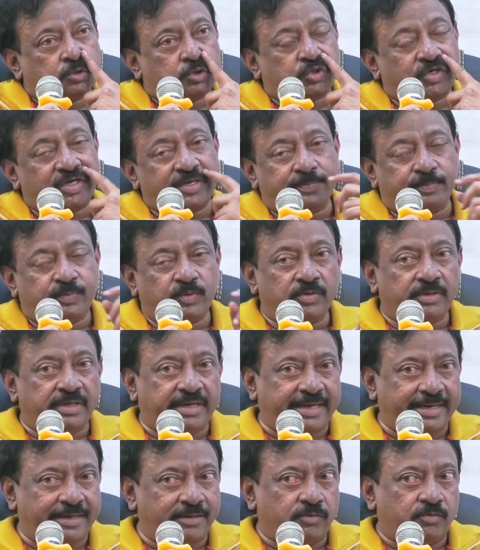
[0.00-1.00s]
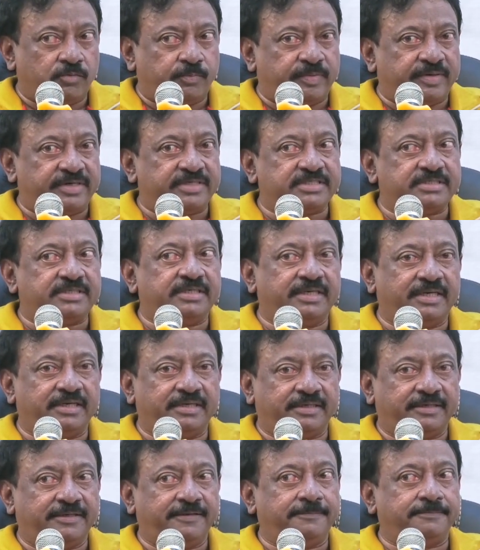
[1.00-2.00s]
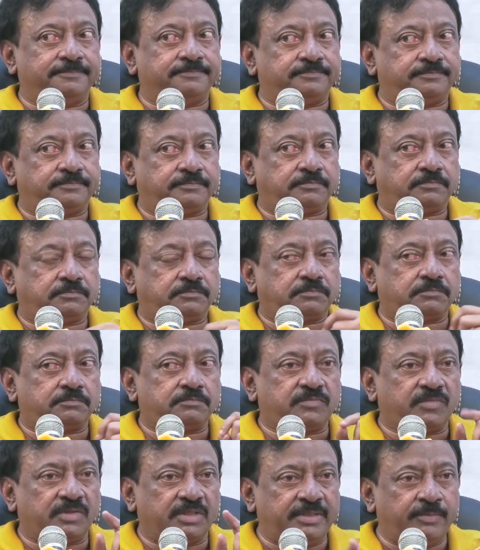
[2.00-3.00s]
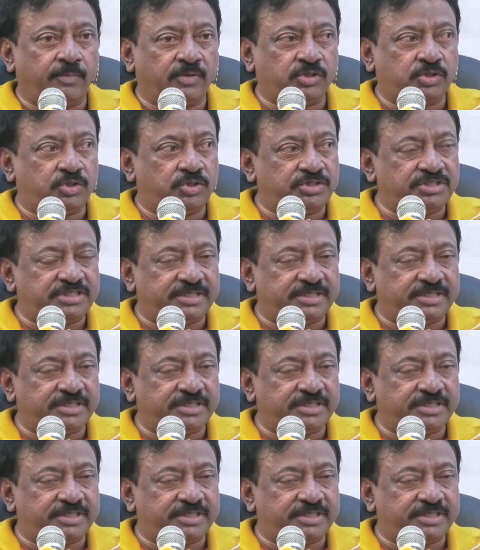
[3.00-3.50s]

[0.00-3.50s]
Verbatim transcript: సో ఇప్పుడు నేను పర్సనల్గా ఈ మొత్తం